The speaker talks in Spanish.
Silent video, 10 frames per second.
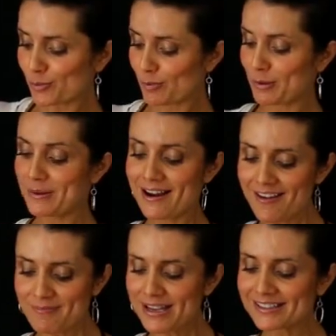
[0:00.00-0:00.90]
súper bien
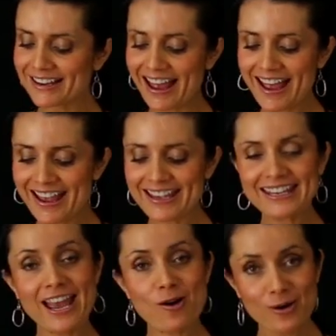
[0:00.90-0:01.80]
la mezcla
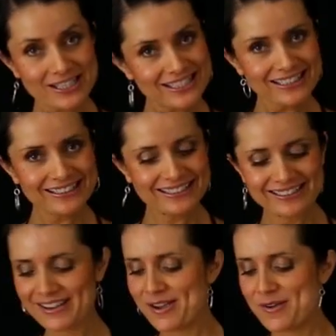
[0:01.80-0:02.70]
y ahora sí,
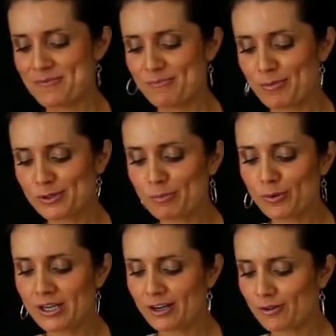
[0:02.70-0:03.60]
vamos a
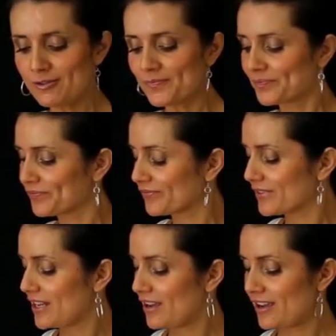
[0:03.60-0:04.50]
ponerlo
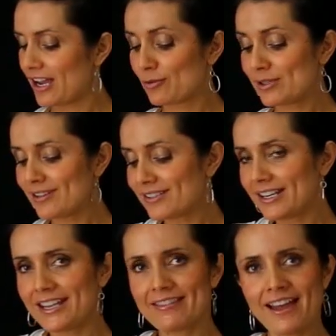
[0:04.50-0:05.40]
a nuestras
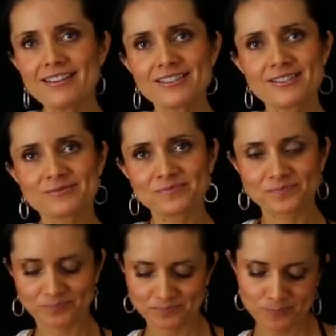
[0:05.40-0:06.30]
galletas.
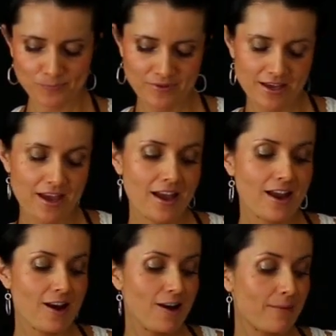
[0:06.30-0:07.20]

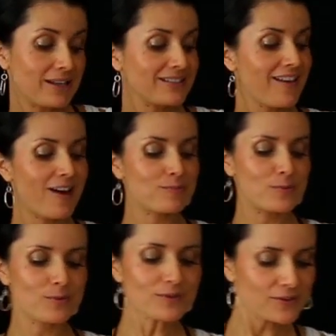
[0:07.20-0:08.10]
La
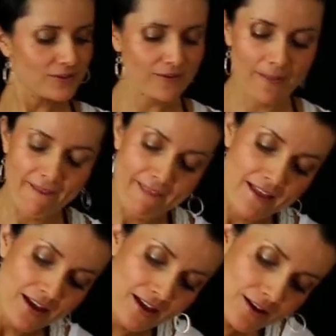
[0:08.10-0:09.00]
baseamos
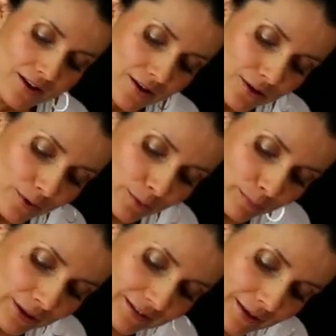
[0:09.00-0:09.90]

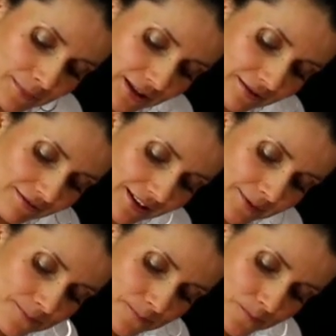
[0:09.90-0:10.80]
completamente.